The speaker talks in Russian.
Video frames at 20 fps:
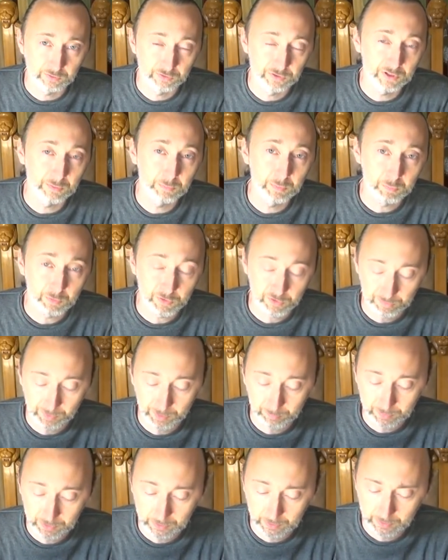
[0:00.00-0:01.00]
В теме
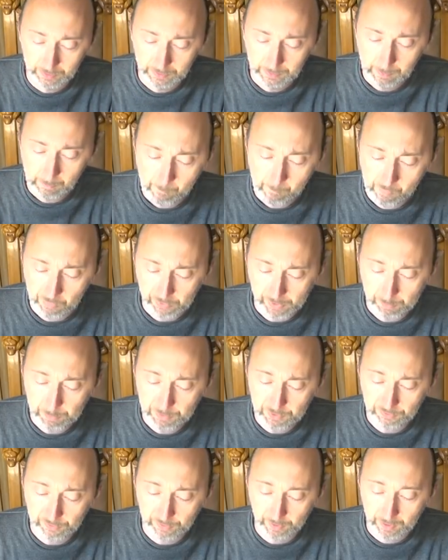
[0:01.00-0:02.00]
письма было
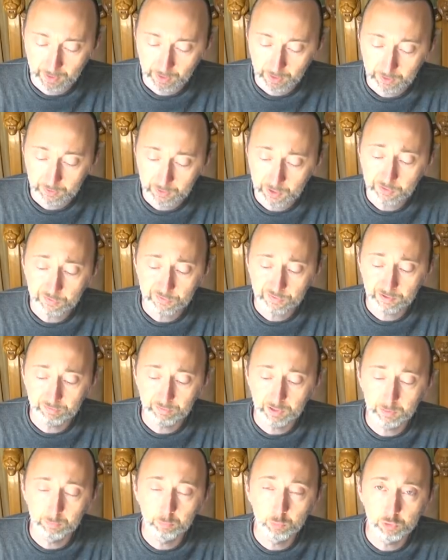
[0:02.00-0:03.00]
написано
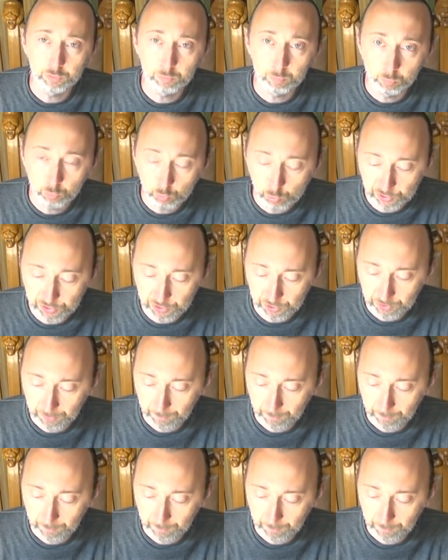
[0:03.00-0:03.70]
«Нарисовал мульт, мульт